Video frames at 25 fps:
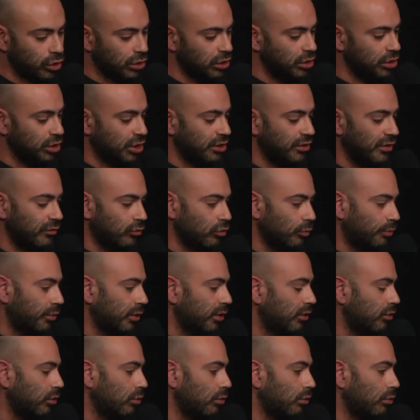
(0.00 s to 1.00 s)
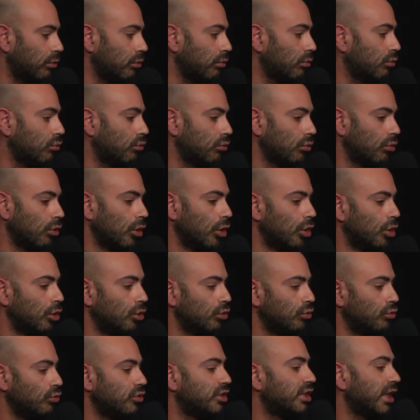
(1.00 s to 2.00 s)
j'ai développé
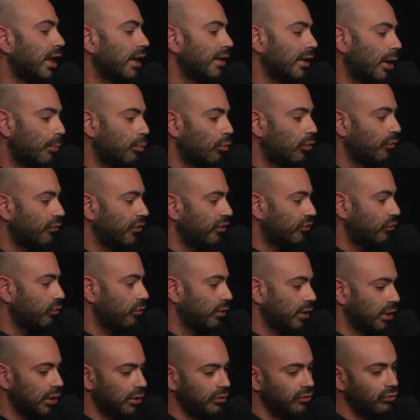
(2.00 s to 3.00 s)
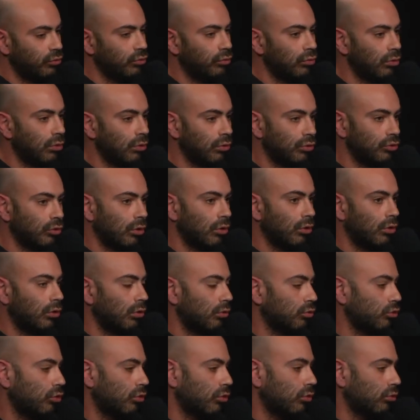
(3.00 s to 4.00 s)
une carrière professionnelle, disons, euh,
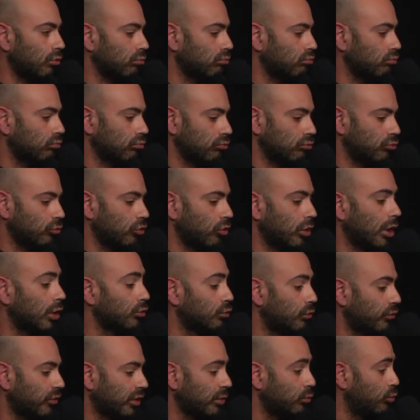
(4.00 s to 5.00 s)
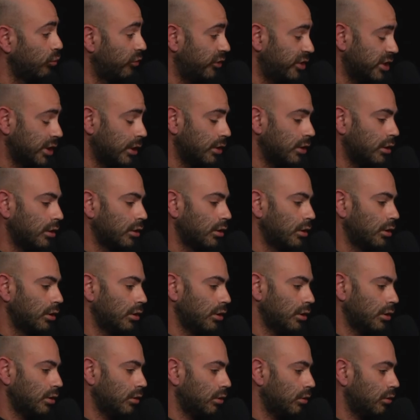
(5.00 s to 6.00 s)
dans, l'industrie musicale,
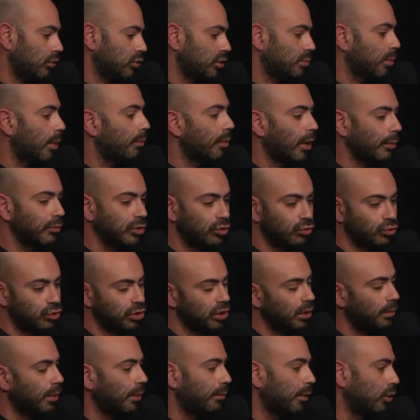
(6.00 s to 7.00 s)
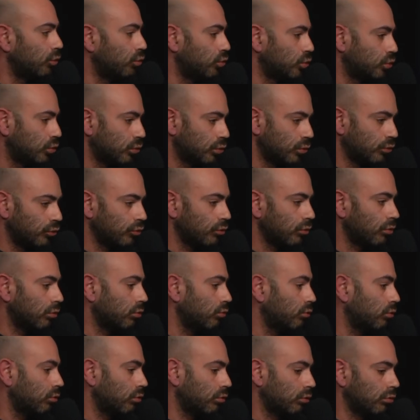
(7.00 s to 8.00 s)
euh, qui m'a permis de toucher à pas mal de choses,
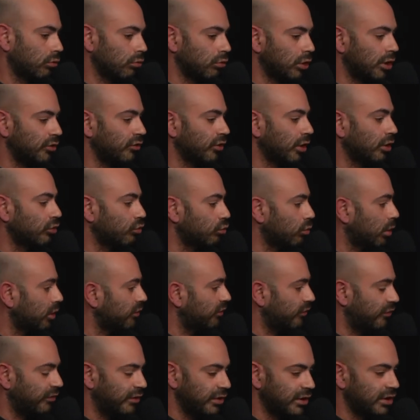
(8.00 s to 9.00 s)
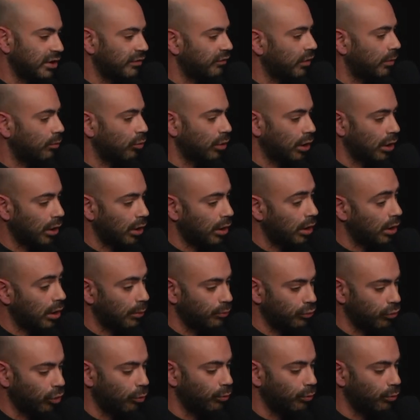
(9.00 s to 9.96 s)
de, la direction artistique à vraiment à la, pure